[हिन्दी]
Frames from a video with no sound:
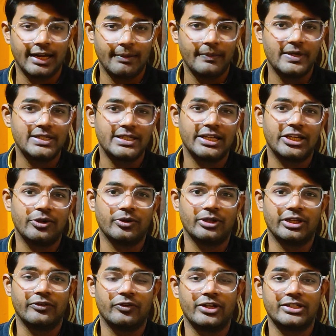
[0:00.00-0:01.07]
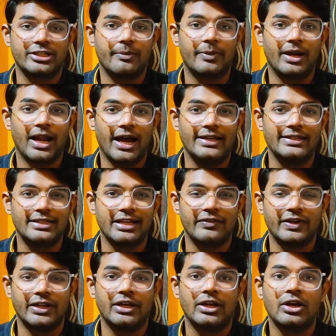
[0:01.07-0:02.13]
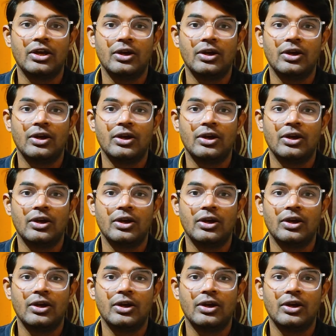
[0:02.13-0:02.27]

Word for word: नंबर्स लिखे होते हैं फॉर एग्जाम्पल आई सेवन